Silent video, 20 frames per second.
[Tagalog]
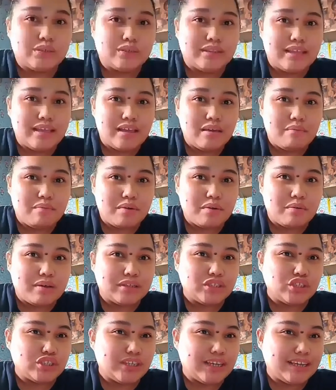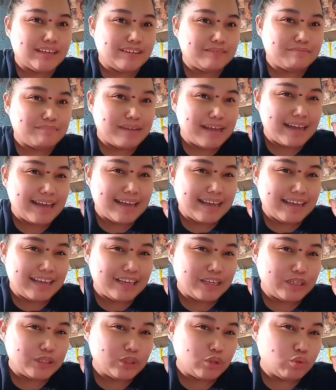So, thank you for watching.
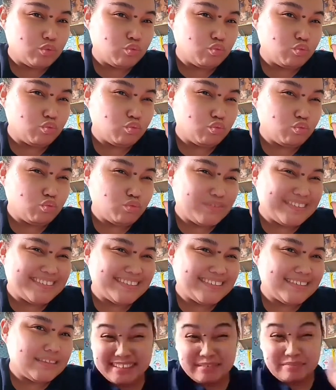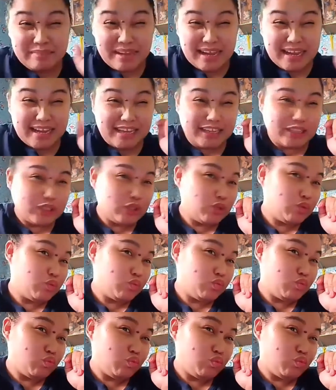Bye! And bye!